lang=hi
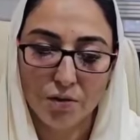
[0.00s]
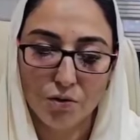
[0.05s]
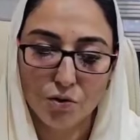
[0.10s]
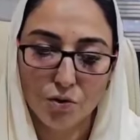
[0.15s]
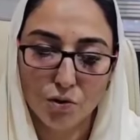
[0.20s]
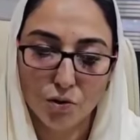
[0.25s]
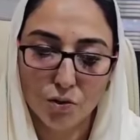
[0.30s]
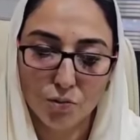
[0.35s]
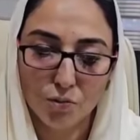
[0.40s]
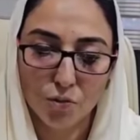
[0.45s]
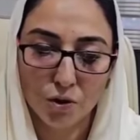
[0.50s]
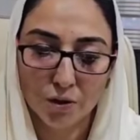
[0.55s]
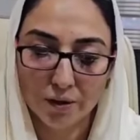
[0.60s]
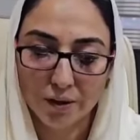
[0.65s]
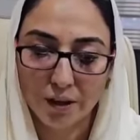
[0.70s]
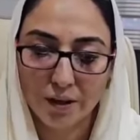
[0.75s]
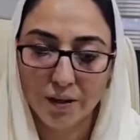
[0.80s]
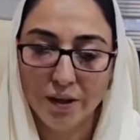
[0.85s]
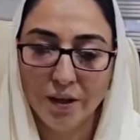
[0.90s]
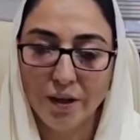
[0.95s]
जो
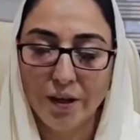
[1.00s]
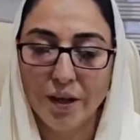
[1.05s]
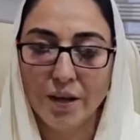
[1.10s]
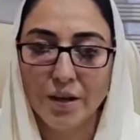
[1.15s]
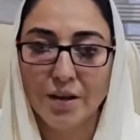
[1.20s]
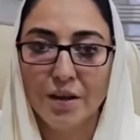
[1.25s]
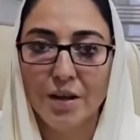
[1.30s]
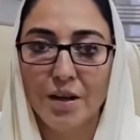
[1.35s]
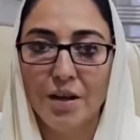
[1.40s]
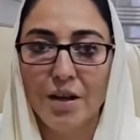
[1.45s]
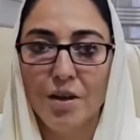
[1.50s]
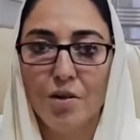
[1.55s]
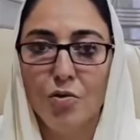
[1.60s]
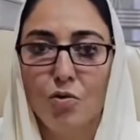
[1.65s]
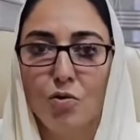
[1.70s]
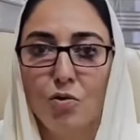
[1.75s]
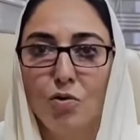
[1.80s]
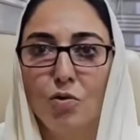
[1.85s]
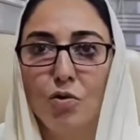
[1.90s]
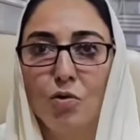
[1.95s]
मुक्तदी रहते हैं
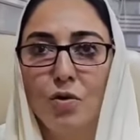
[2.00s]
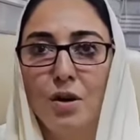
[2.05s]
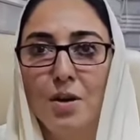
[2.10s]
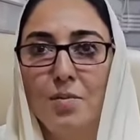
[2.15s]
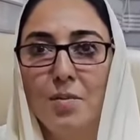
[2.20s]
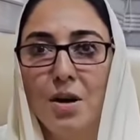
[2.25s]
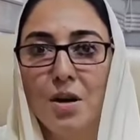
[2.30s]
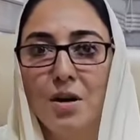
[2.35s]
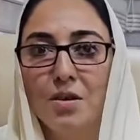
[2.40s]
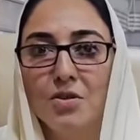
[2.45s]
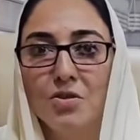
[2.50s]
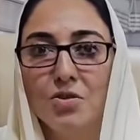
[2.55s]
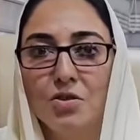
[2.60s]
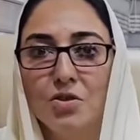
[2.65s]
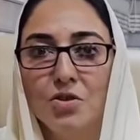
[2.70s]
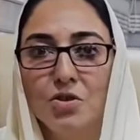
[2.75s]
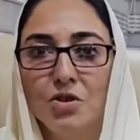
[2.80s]
उनको नमाज